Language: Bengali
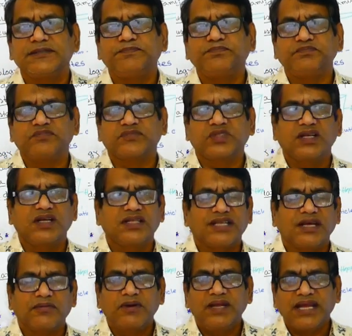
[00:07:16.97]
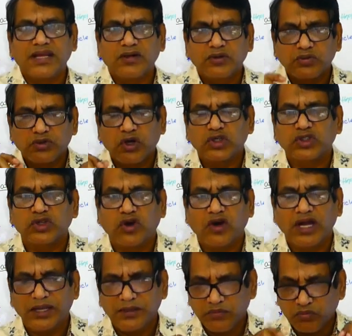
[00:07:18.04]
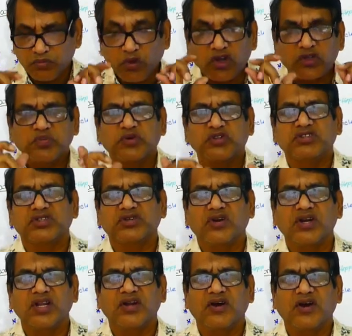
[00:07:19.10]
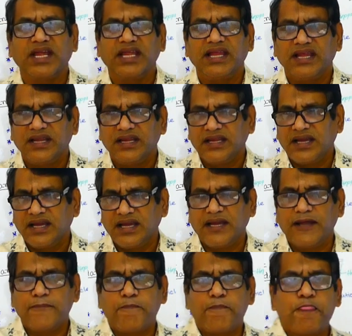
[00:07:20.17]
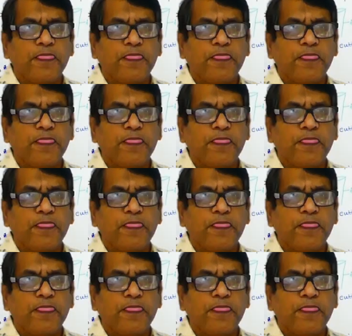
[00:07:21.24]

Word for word: হুম তারপরে এরা খুব শক্ত হয় মসমসে ধরনের হয় হ্যাঁ